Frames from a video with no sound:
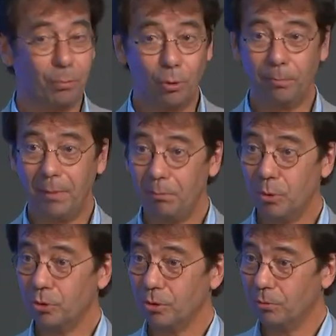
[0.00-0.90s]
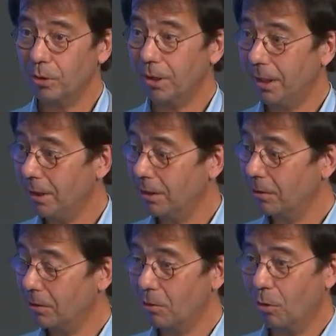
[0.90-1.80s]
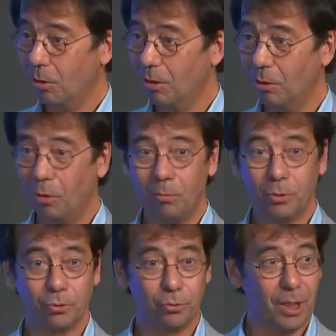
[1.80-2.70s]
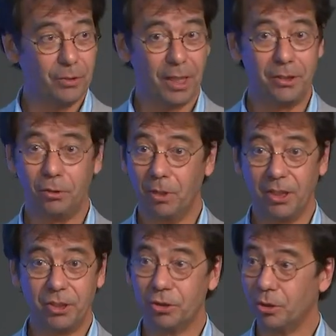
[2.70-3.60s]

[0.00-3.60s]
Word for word: les membres d'IGVA, ils ont toujours été là.